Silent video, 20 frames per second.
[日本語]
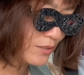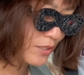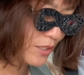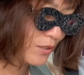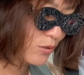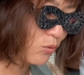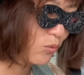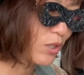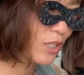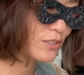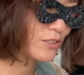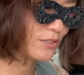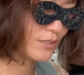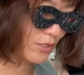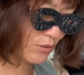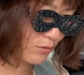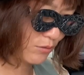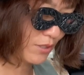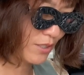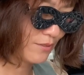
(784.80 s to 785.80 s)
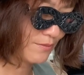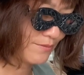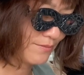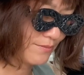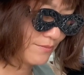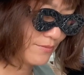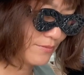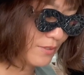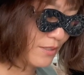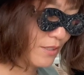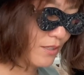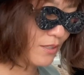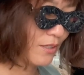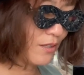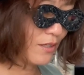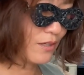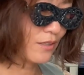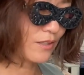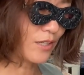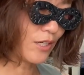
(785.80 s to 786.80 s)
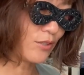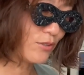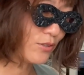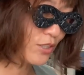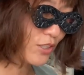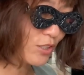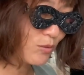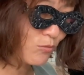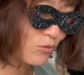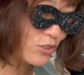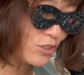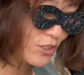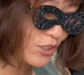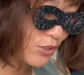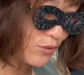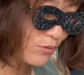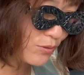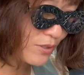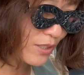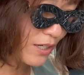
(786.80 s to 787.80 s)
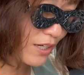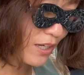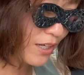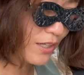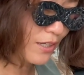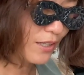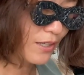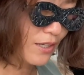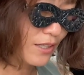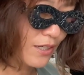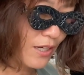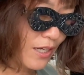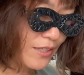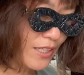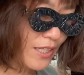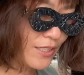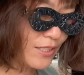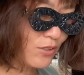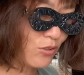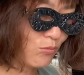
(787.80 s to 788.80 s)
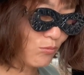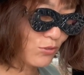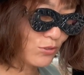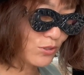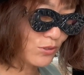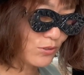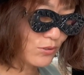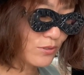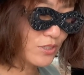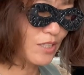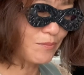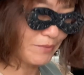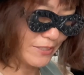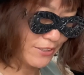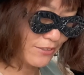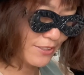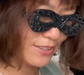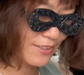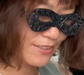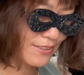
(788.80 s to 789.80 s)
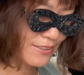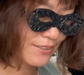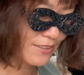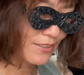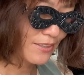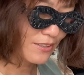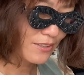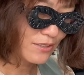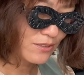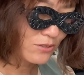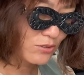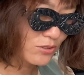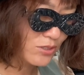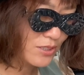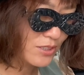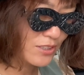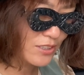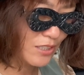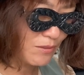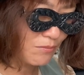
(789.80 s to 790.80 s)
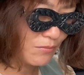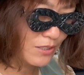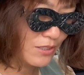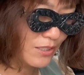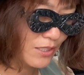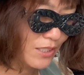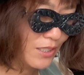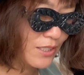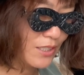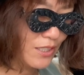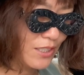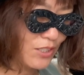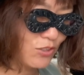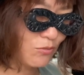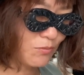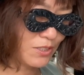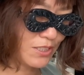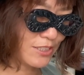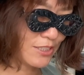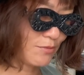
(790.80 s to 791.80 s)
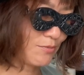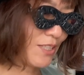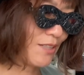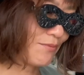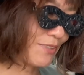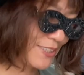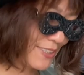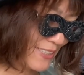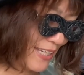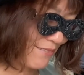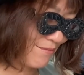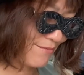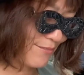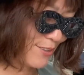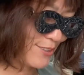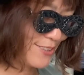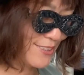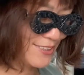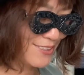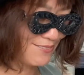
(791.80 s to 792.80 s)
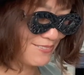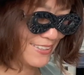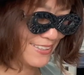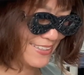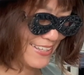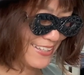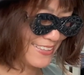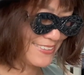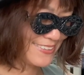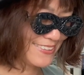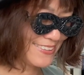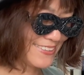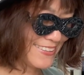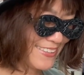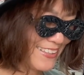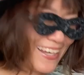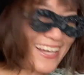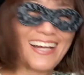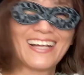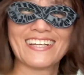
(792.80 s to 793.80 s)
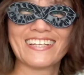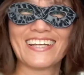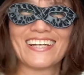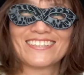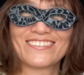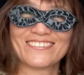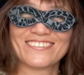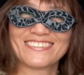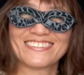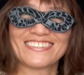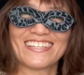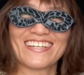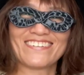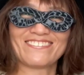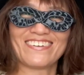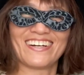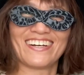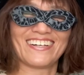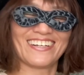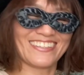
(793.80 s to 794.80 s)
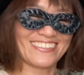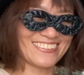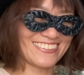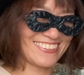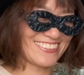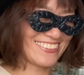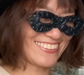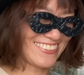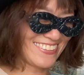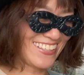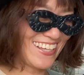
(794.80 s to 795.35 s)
年5月7日。軽い気持ちで読んだらかなり面白くてびっくり。10巻まで一気に読めてしまいました。おすすめです。ありがとうございます